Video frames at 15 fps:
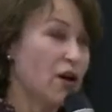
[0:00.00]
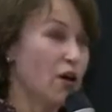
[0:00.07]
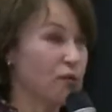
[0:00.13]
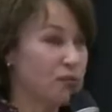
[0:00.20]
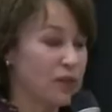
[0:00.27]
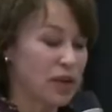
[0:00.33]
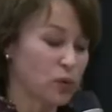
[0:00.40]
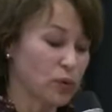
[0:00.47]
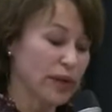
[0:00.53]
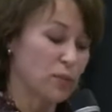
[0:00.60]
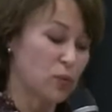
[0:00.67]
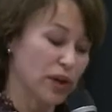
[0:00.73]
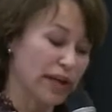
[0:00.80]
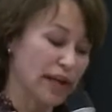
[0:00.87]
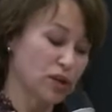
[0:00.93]
Enfin, donc un
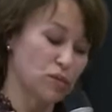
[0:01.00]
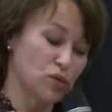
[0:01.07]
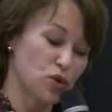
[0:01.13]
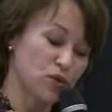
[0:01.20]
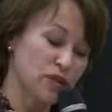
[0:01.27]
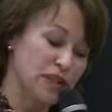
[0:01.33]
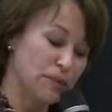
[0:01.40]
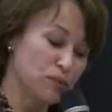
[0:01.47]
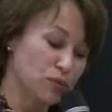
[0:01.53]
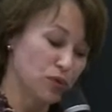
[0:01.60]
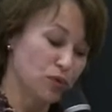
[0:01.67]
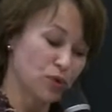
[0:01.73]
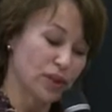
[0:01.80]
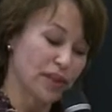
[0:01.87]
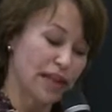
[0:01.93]
moyen, comme je le dis,
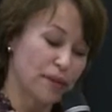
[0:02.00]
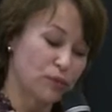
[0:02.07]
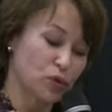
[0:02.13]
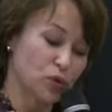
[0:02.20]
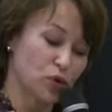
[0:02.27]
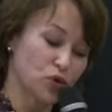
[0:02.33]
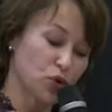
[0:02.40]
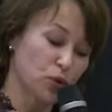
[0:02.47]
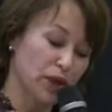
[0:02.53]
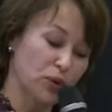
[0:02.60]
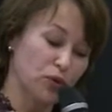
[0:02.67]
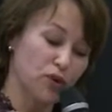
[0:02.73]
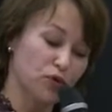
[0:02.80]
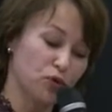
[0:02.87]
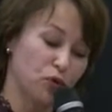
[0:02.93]
pour le CNAM de construire
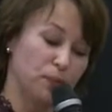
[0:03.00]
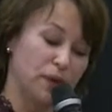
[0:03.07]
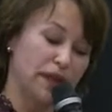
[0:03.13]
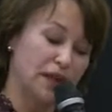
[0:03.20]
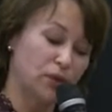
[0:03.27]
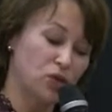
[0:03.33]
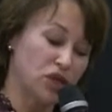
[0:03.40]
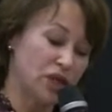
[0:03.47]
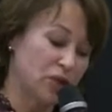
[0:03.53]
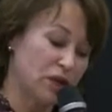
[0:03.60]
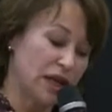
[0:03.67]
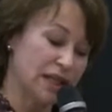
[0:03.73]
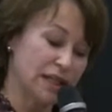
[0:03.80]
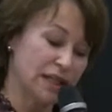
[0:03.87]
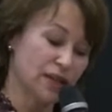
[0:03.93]
une offre pédagogique de
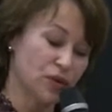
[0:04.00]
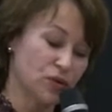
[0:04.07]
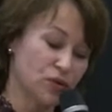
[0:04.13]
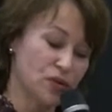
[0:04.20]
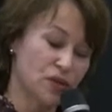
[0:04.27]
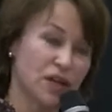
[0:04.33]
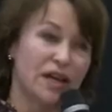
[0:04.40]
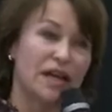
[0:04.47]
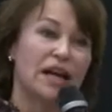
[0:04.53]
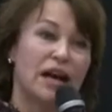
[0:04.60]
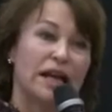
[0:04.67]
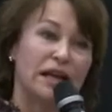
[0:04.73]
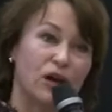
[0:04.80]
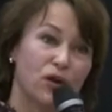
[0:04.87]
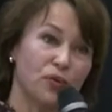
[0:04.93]
l'alternance
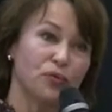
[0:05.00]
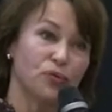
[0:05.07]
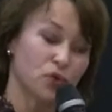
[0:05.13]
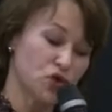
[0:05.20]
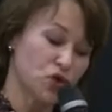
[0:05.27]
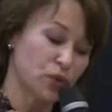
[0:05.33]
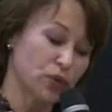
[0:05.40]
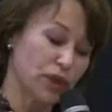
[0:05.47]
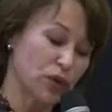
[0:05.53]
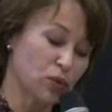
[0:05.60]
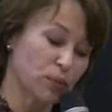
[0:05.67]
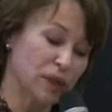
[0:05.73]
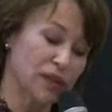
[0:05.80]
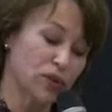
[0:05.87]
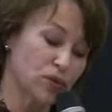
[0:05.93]
et en fonction des
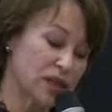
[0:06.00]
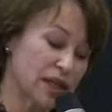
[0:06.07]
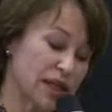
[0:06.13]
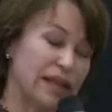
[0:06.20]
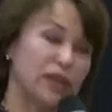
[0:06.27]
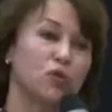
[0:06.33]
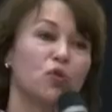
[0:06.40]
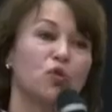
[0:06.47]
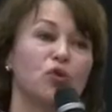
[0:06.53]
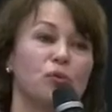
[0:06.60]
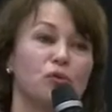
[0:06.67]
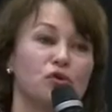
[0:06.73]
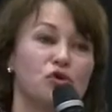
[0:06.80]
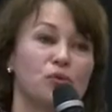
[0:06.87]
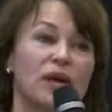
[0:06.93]
compétences clés dont auront
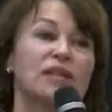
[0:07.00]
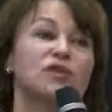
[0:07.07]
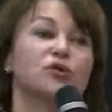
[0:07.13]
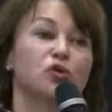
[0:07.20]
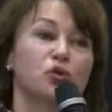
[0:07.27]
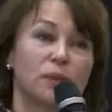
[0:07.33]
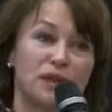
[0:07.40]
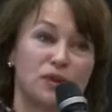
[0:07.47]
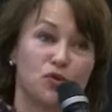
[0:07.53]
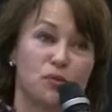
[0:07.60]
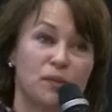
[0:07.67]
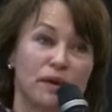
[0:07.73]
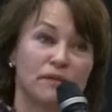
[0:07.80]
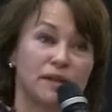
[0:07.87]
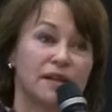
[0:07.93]
besoin les entreprises
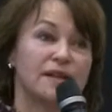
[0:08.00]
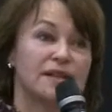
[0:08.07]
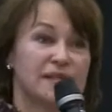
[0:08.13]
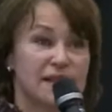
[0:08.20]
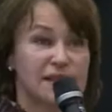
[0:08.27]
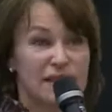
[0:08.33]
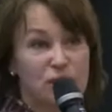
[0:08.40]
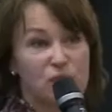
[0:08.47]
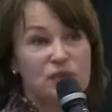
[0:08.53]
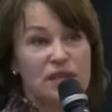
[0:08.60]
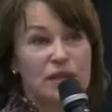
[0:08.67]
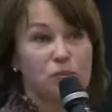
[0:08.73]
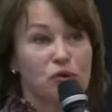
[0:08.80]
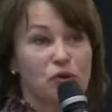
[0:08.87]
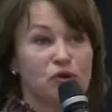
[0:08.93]
demain. Ça, c'est
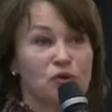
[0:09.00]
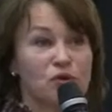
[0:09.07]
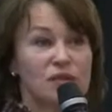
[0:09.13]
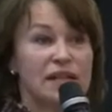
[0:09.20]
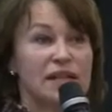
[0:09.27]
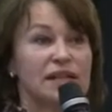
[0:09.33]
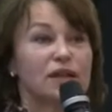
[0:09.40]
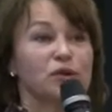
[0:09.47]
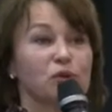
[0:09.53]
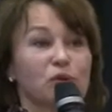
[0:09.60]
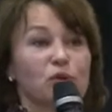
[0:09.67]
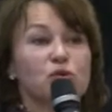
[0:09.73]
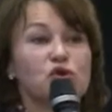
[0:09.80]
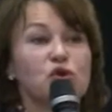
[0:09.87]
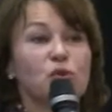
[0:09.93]
aussi important, c'est-à-dire que
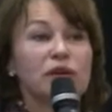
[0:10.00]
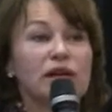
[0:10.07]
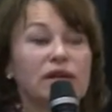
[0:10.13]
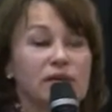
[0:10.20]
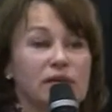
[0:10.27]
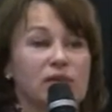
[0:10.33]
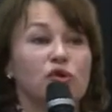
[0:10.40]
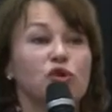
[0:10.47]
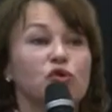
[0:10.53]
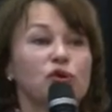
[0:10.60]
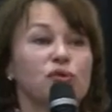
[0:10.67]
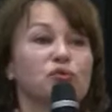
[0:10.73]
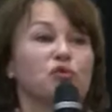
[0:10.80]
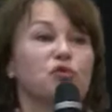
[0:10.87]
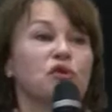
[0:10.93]
construire notre
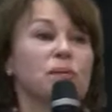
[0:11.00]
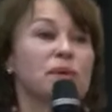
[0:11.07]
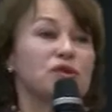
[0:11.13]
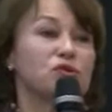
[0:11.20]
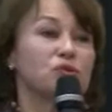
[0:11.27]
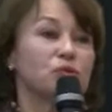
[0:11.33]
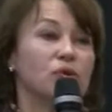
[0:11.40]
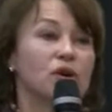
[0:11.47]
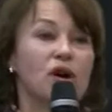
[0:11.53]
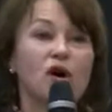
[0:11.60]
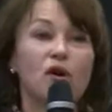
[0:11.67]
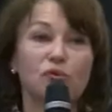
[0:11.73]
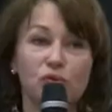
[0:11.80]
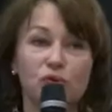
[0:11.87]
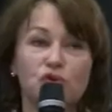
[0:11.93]
offre de formation
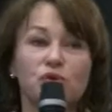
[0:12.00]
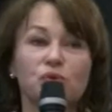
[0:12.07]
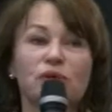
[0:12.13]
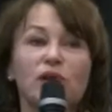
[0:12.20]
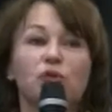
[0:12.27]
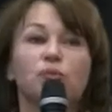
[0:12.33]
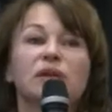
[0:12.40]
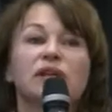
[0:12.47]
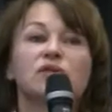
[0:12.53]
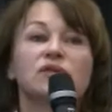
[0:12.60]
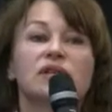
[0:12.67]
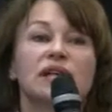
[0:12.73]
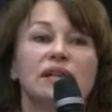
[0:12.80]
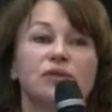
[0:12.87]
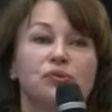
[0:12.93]
en fonction des
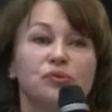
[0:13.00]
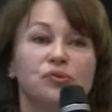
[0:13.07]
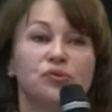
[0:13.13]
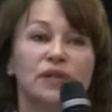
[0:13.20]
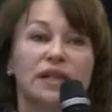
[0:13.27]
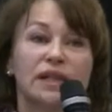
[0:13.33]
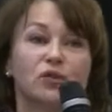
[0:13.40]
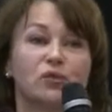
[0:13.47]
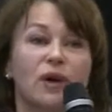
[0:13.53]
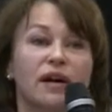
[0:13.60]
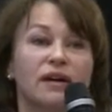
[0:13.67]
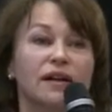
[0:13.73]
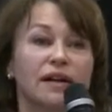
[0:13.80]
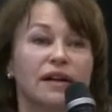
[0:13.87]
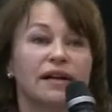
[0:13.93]
compétences clés du,
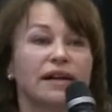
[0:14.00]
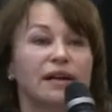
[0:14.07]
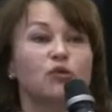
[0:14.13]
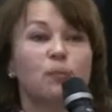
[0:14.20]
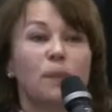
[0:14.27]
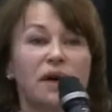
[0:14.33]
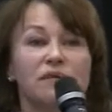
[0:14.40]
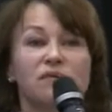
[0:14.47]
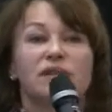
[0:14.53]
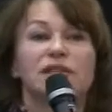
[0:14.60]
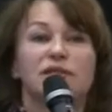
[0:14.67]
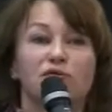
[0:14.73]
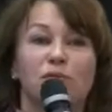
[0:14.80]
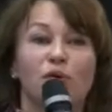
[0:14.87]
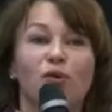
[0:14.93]
territoire et ne pas
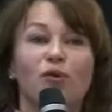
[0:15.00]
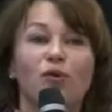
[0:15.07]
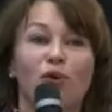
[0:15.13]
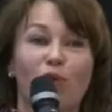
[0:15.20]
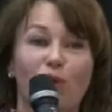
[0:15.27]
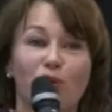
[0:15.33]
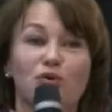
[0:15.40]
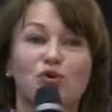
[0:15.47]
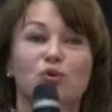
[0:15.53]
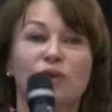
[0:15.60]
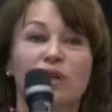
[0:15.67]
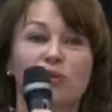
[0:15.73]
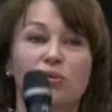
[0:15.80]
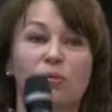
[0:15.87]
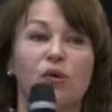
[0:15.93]
effectivement euh, en fonction
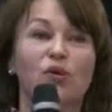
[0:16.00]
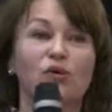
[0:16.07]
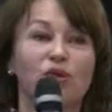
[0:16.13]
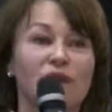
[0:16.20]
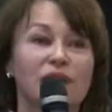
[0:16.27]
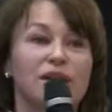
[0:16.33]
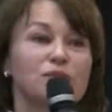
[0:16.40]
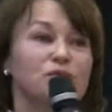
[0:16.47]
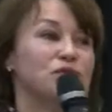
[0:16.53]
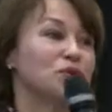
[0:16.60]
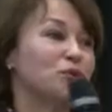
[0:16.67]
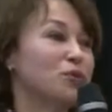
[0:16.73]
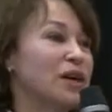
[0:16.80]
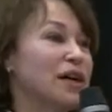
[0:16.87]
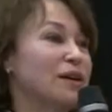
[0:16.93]
des demandes,
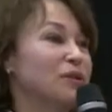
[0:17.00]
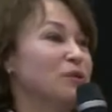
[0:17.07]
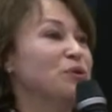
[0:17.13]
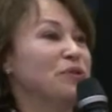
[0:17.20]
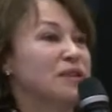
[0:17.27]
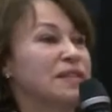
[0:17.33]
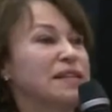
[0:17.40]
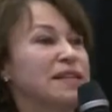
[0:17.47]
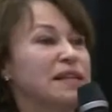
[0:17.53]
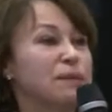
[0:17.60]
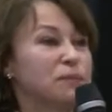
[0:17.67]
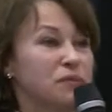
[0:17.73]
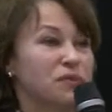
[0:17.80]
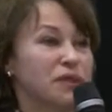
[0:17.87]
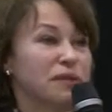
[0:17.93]
puisqu'on a des
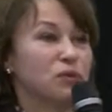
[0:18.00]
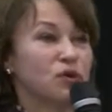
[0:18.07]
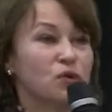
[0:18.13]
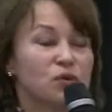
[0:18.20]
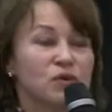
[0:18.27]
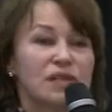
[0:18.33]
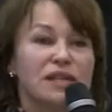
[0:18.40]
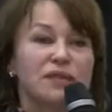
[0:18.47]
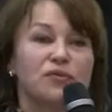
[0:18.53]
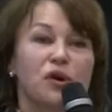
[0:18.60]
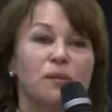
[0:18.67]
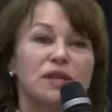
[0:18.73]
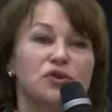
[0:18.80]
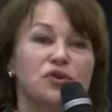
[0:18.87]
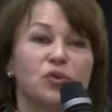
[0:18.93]
équipes effectivement de conseillers
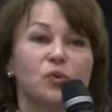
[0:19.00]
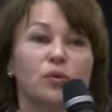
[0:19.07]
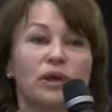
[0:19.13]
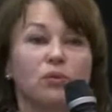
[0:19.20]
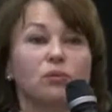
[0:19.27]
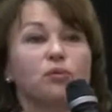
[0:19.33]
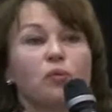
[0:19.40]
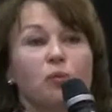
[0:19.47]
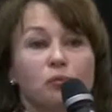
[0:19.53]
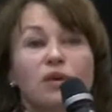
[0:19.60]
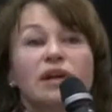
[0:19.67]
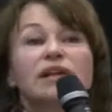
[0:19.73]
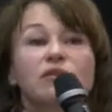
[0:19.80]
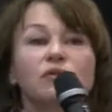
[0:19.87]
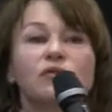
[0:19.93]
formation et on,
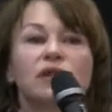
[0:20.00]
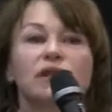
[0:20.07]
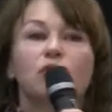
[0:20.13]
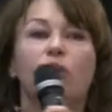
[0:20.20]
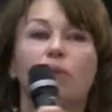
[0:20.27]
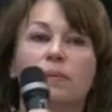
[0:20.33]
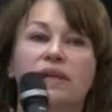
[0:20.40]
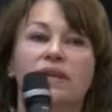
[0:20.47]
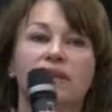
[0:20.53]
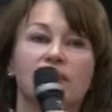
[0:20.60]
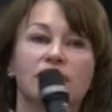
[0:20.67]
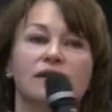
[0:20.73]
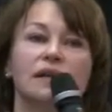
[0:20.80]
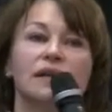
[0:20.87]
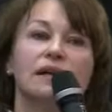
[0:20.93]
pourrait tenter de
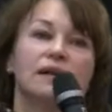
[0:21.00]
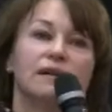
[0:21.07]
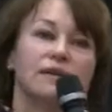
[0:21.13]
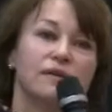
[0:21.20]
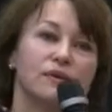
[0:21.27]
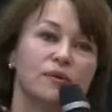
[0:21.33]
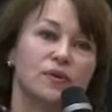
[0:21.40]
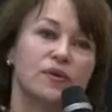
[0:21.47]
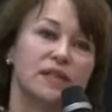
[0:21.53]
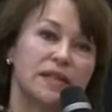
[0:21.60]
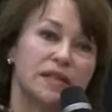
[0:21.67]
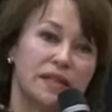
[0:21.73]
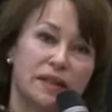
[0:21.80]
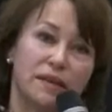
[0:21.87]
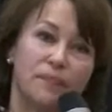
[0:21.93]
remplir euh,
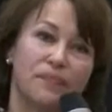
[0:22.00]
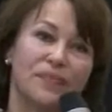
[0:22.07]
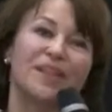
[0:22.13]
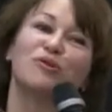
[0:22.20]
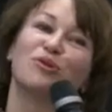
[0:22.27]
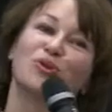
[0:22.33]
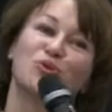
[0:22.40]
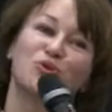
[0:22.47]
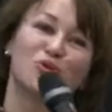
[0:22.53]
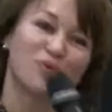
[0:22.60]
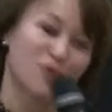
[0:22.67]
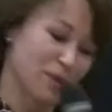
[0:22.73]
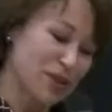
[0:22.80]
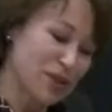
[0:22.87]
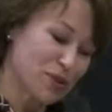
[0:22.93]
aussi des cursus de
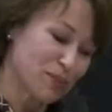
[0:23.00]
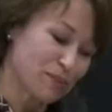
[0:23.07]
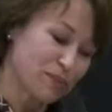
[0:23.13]
formation.